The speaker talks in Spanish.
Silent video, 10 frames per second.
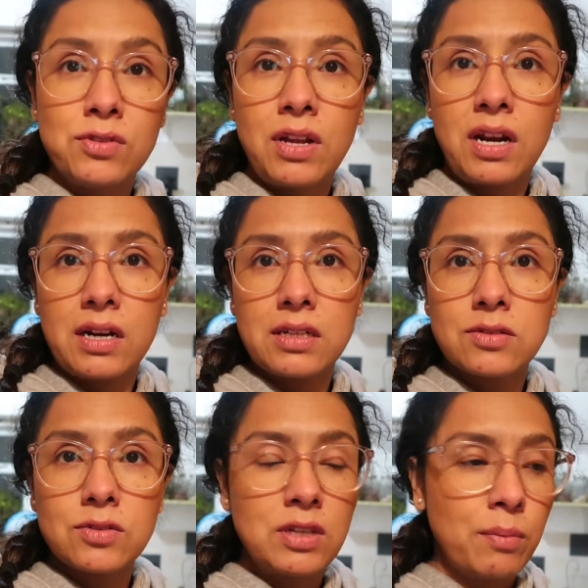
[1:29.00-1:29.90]
estoy de
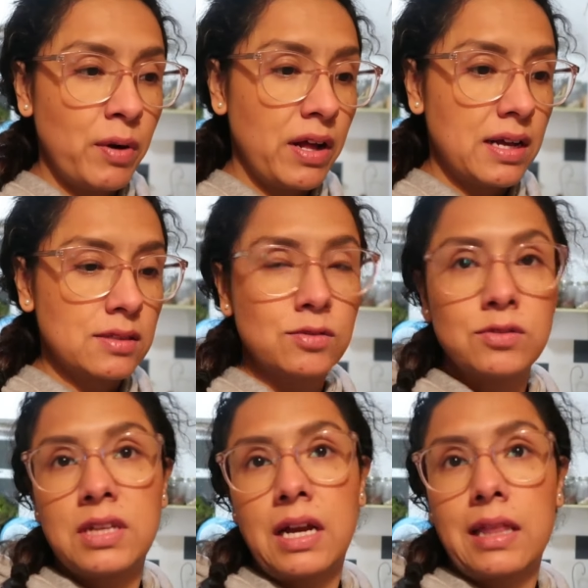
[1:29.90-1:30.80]
regreso, ya por acaso
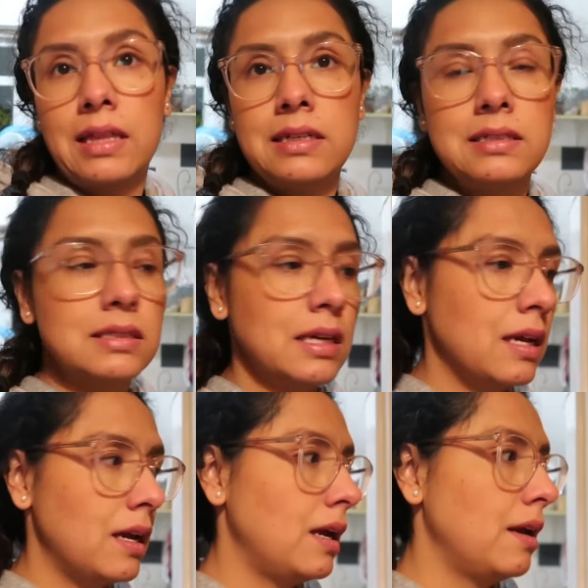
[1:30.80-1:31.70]
son tardes,
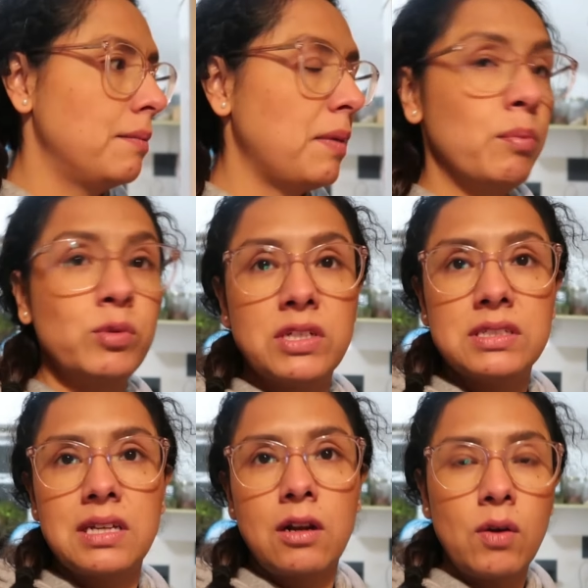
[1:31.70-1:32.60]
eh, me puse
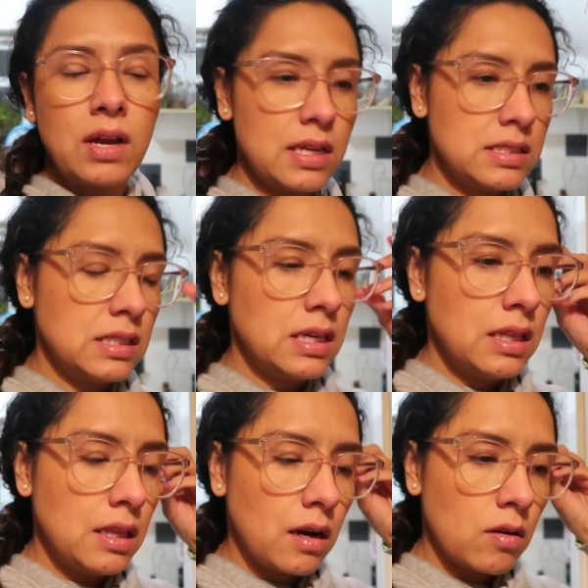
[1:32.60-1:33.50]
a hacer lo que les
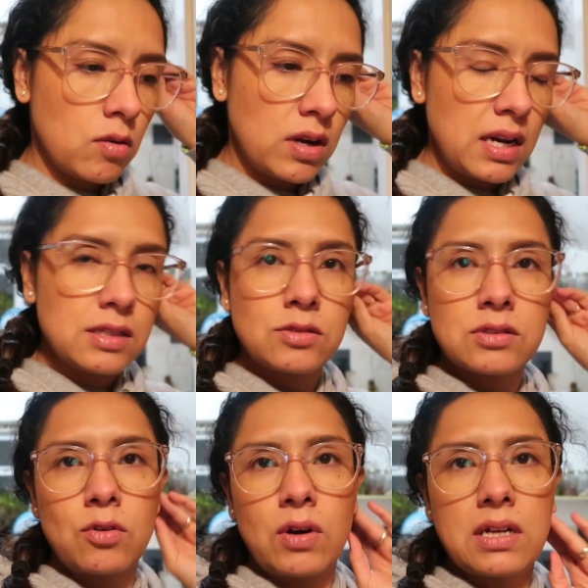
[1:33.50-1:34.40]
dije de recoger las,
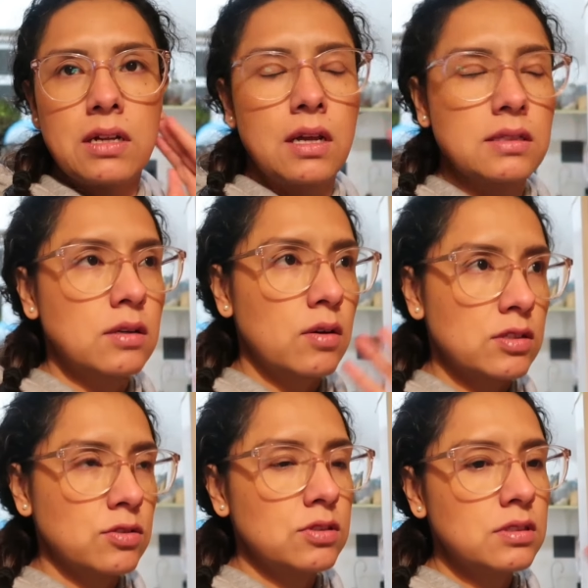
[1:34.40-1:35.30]
las
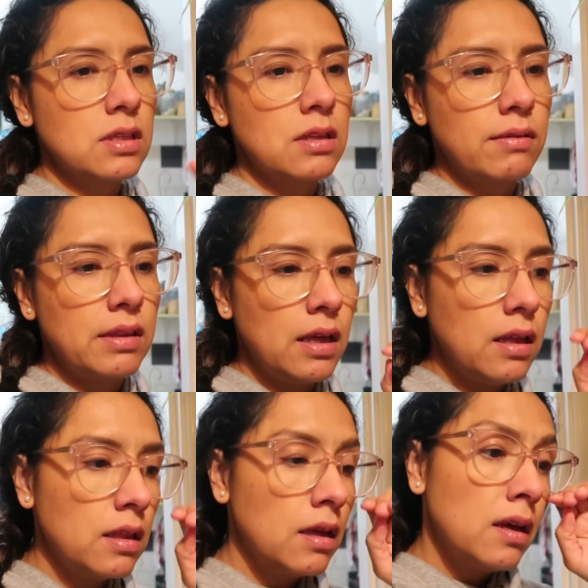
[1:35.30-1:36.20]
decoraciones de
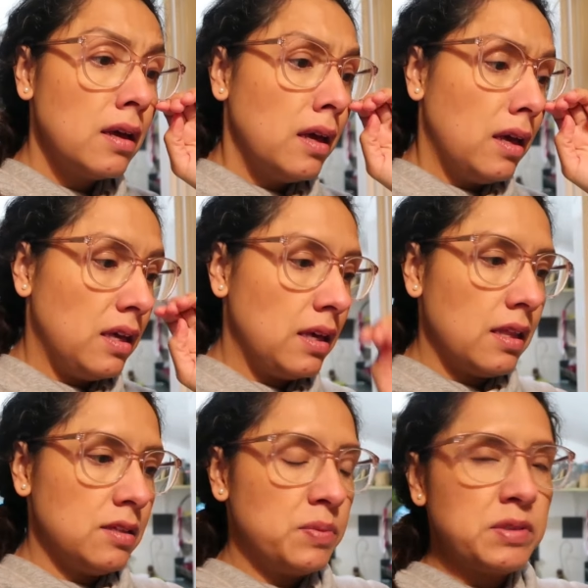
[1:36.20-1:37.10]
Navidad y
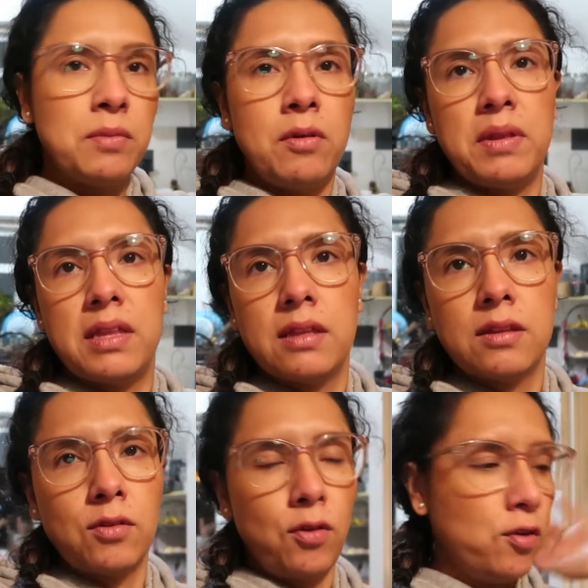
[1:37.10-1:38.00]
ya después me olvidé
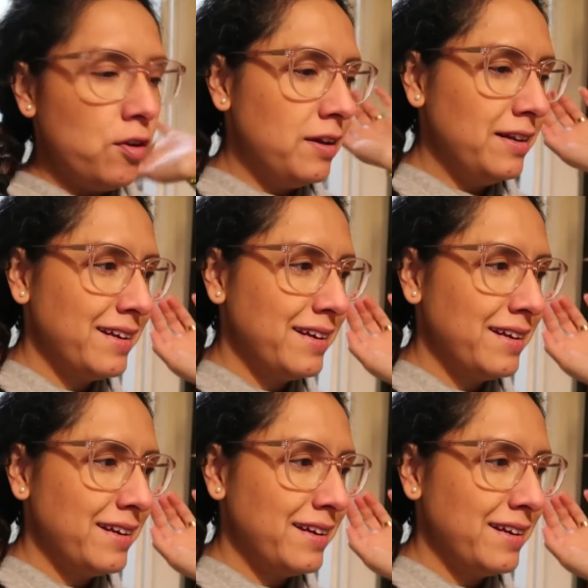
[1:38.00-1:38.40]
de todo,